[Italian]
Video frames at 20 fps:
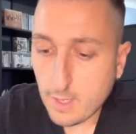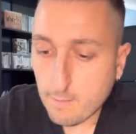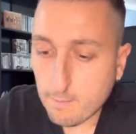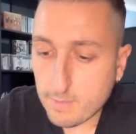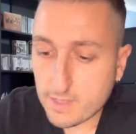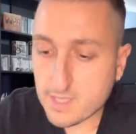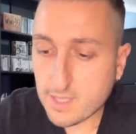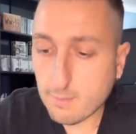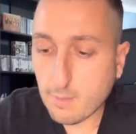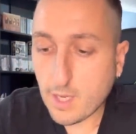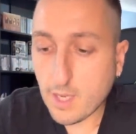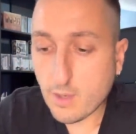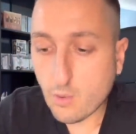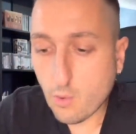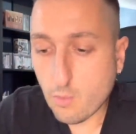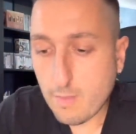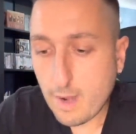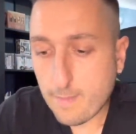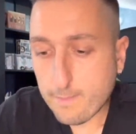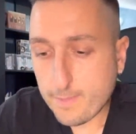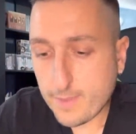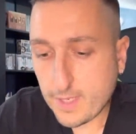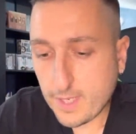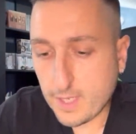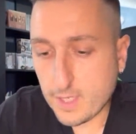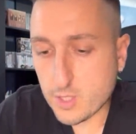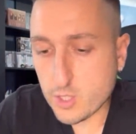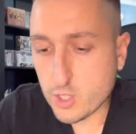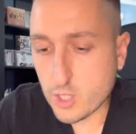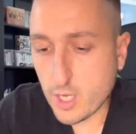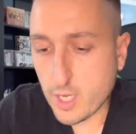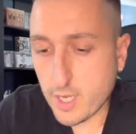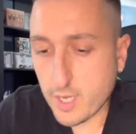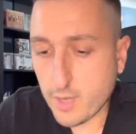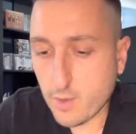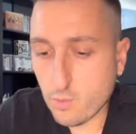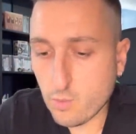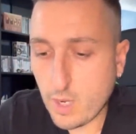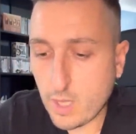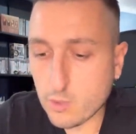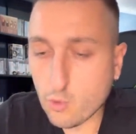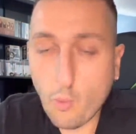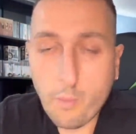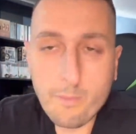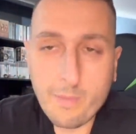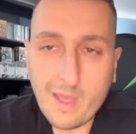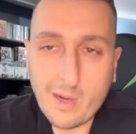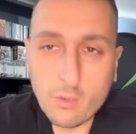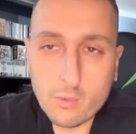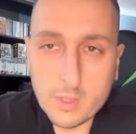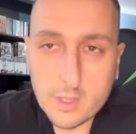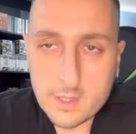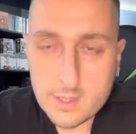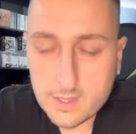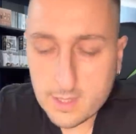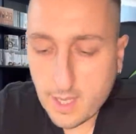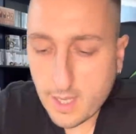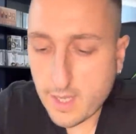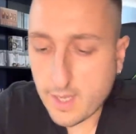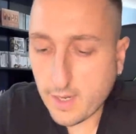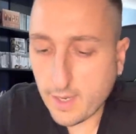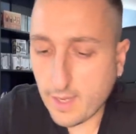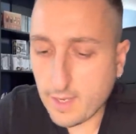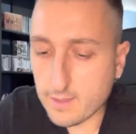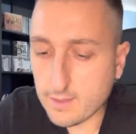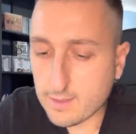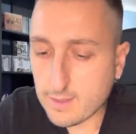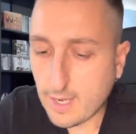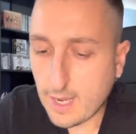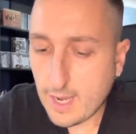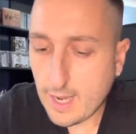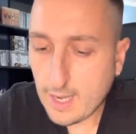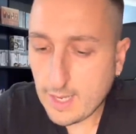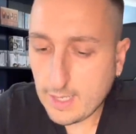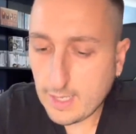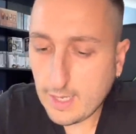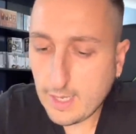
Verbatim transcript: Passiamo alla Roma perché c'è una doppia notizia in realtà.